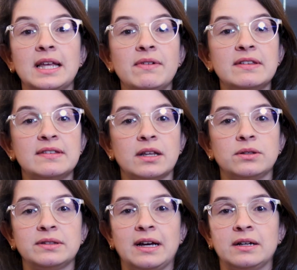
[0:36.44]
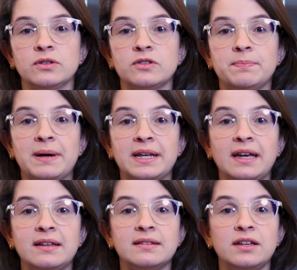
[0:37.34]
que devem ser adotados para
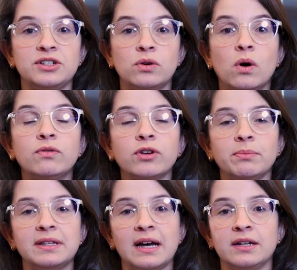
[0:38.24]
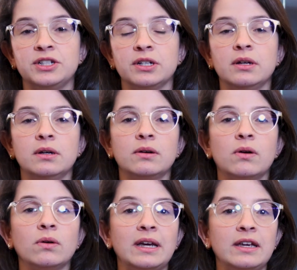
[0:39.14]
que ele esteja em conformidade
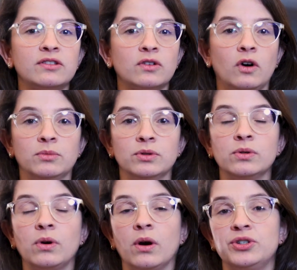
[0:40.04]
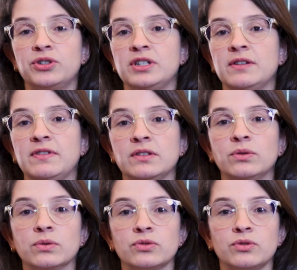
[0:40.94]
com leis como o Código de Defesa
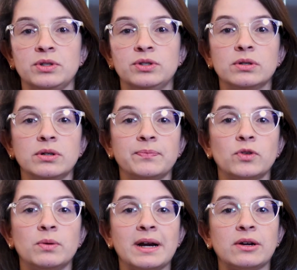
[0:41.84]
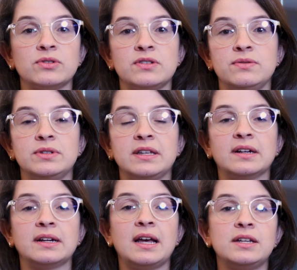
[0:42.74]
do Consumidor, o Marco Civil da
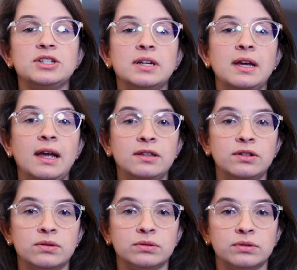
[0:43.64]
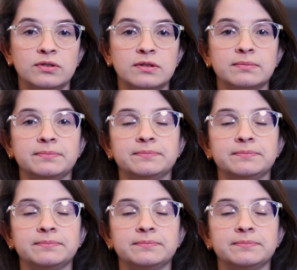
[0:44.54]
Internet, entre outros.